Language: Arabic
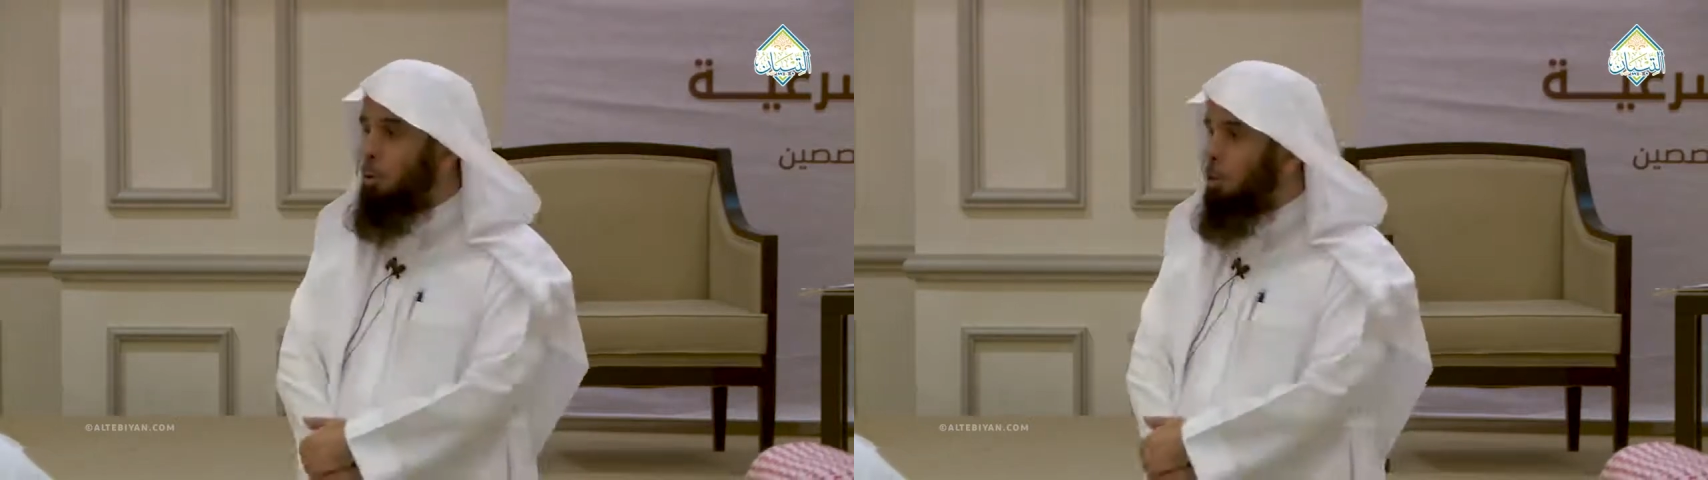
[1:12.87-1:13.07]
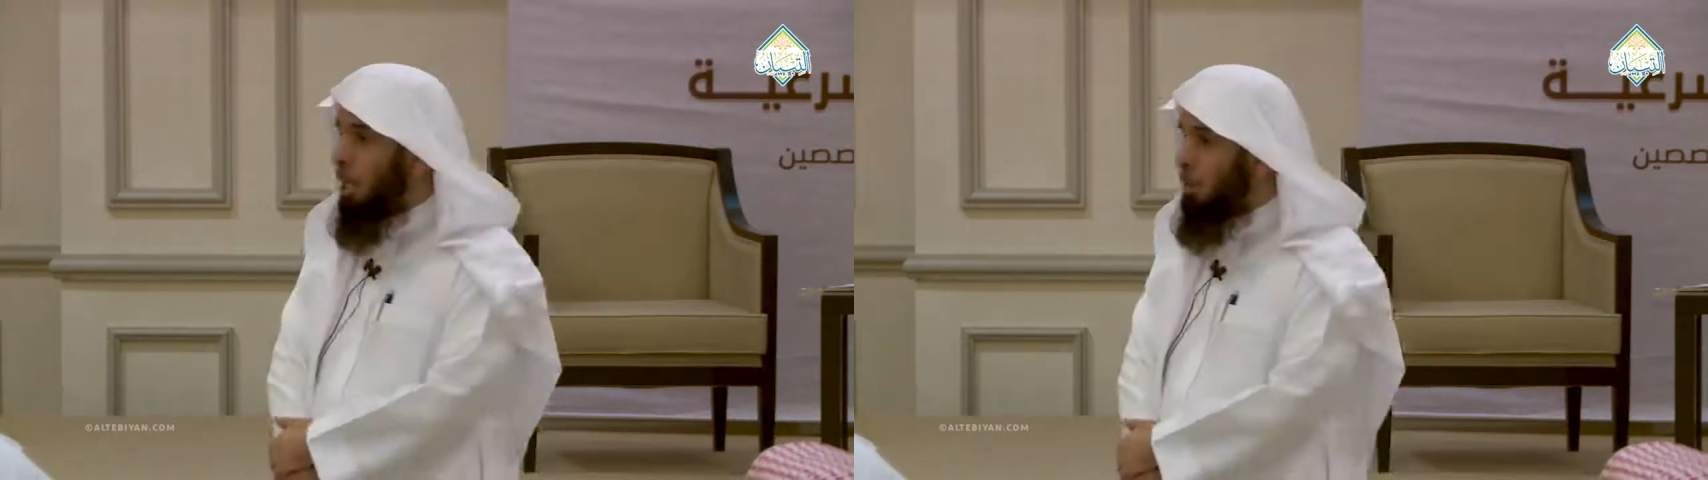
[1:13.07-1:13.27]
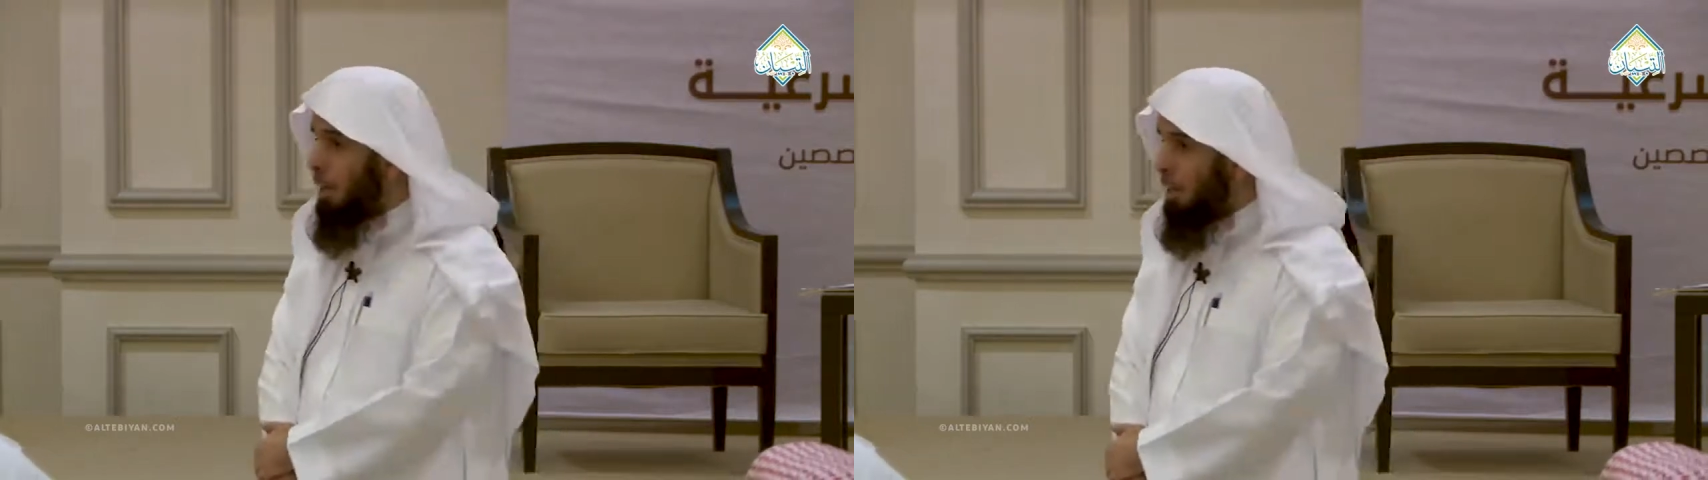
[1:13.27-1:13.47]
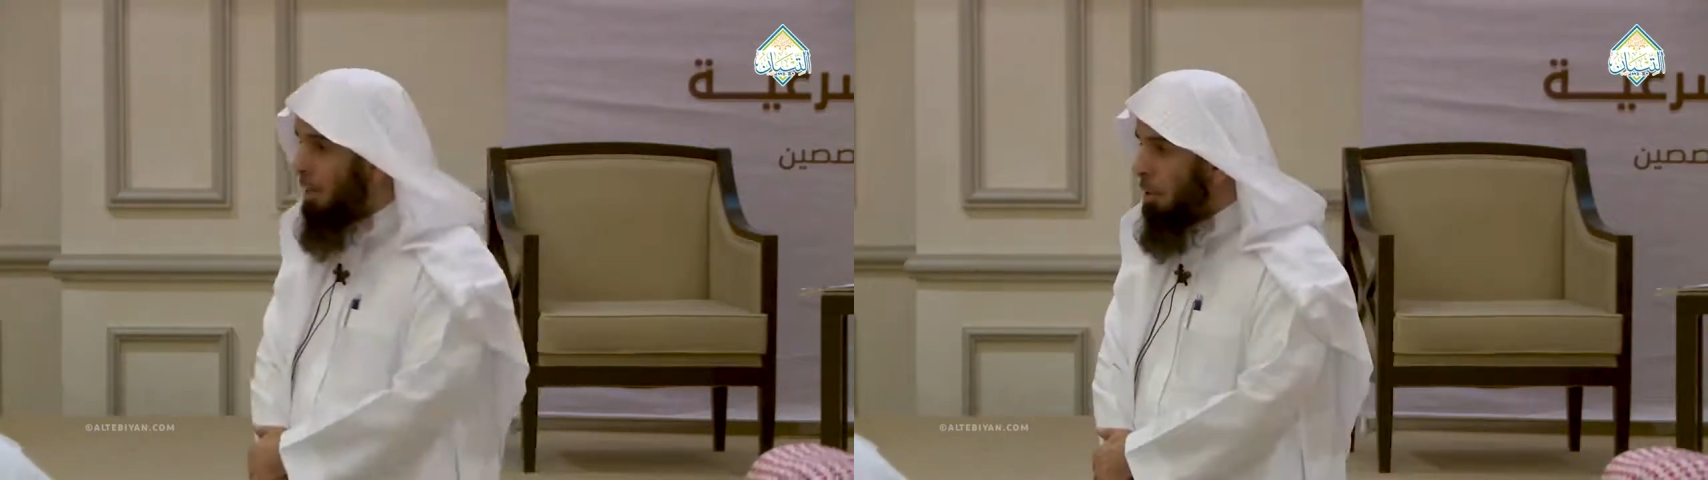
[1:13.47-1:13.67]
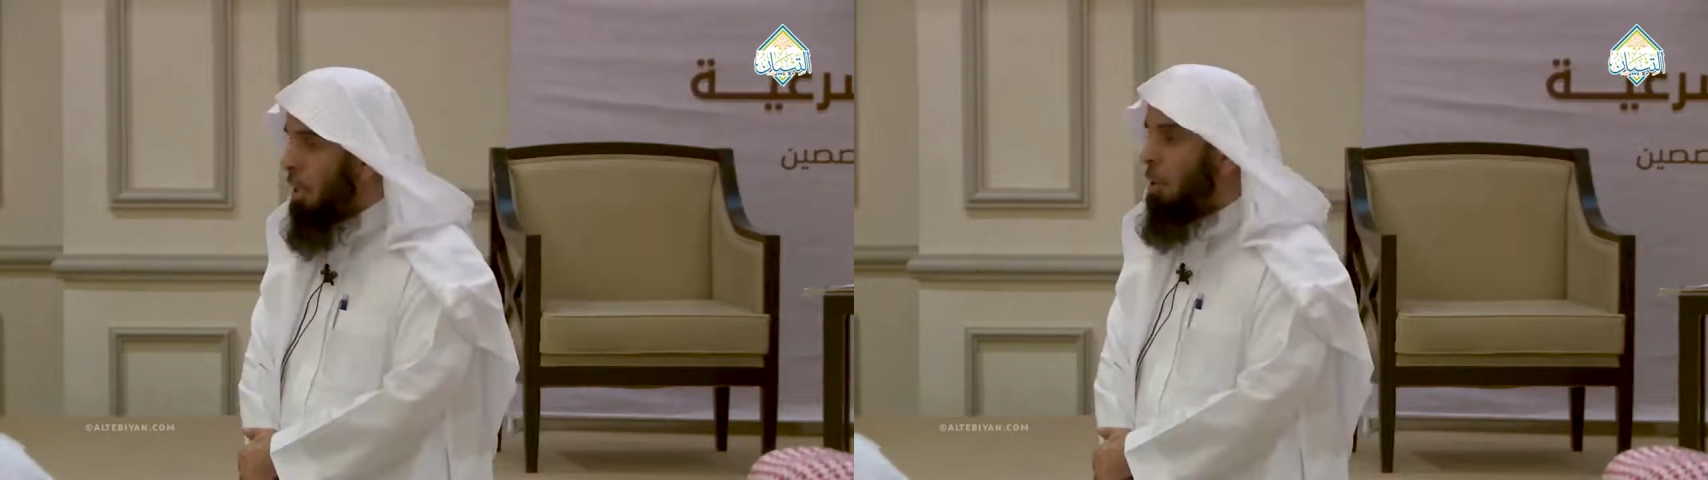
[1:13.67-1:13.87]
تساوي
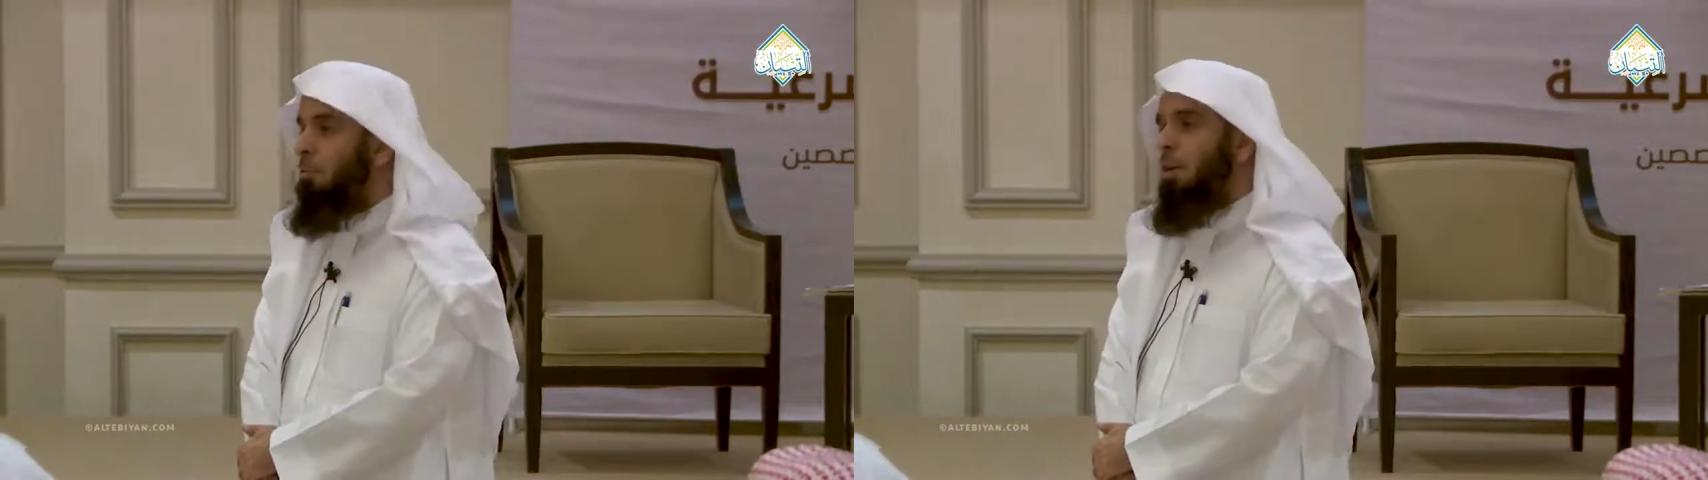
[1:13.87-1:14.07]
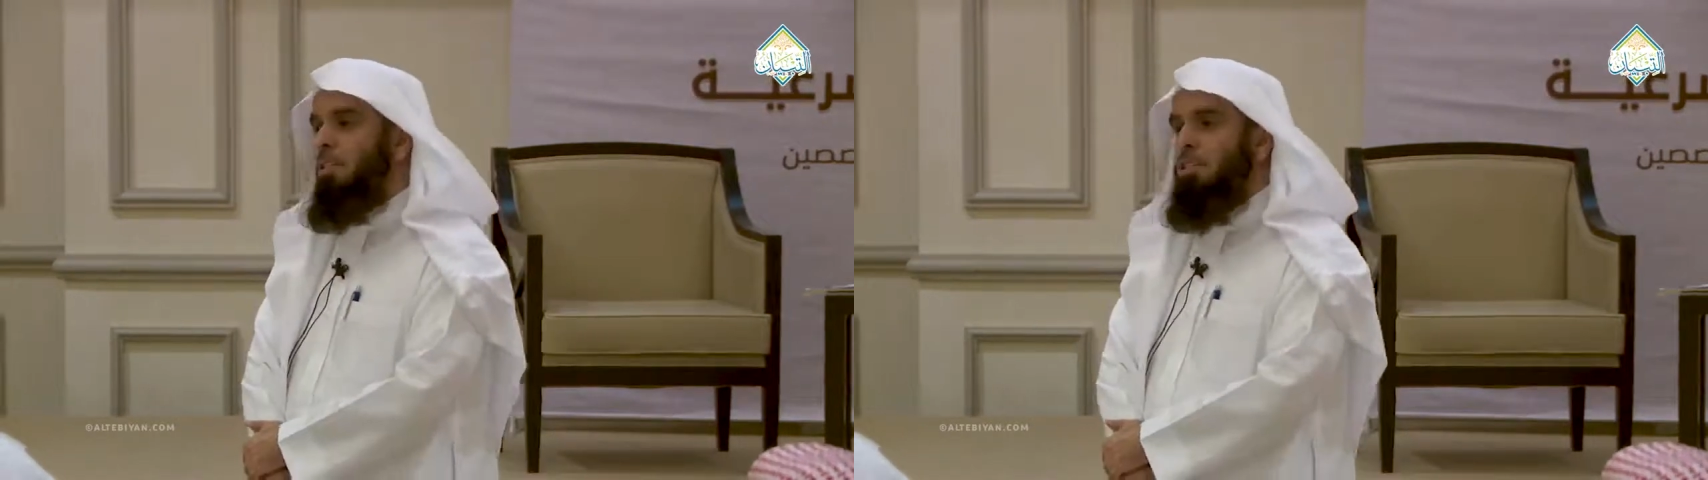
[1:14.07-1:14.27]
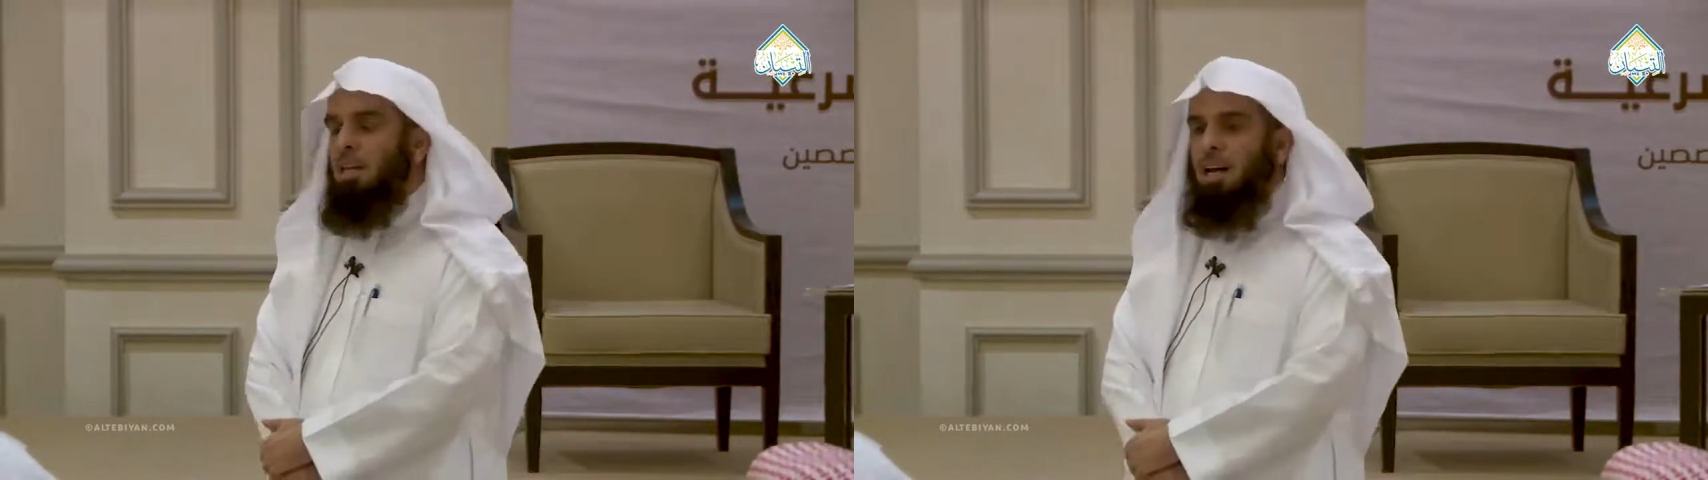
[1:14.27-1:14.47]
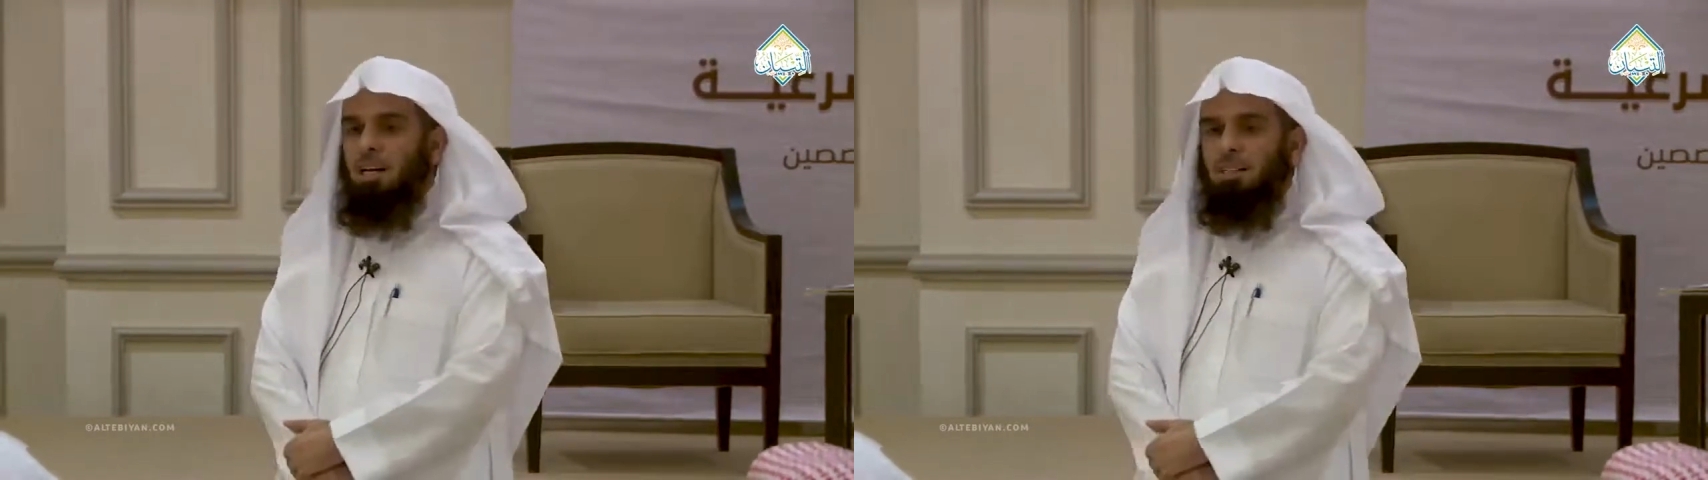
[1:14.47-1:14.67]
300 صاع